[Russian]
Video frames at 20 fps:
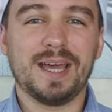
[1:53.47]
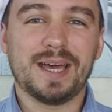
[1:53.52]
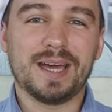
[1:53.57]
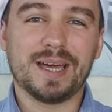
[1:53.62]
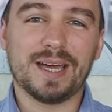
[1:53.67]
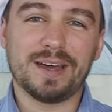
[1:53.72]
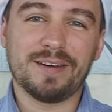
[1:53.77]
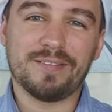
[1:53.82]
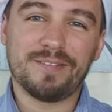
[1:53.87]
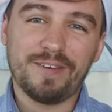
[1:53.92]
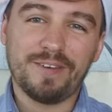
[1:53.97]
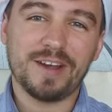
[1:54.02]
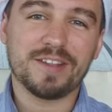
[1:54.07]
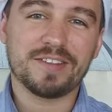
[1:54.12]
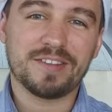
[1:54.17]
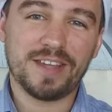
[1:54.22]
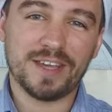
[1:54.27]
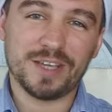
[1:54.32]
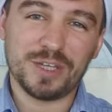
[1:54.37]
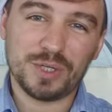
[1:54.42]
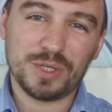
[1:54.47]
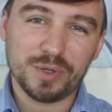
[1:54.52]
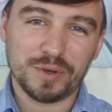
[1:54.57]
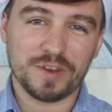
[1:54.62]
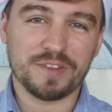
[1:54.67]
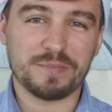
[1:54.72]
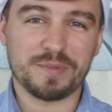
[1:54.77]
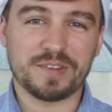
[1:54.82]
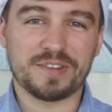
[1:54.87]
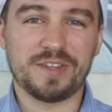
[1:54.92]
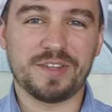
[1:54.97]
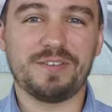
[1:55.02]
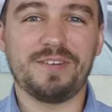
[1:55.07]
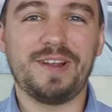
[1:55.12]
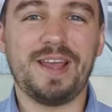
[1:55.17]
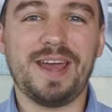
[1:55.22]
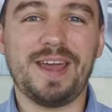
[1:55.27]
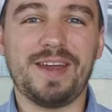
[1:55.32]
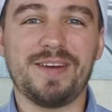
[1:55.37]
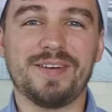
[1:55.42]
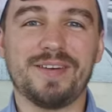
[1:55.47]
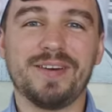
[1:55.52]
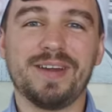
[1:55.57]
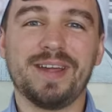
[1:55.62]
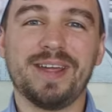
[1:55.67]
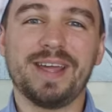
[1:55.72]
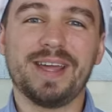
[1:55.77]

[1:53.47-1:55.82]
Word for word: Э, вас я еще раз поздравляю.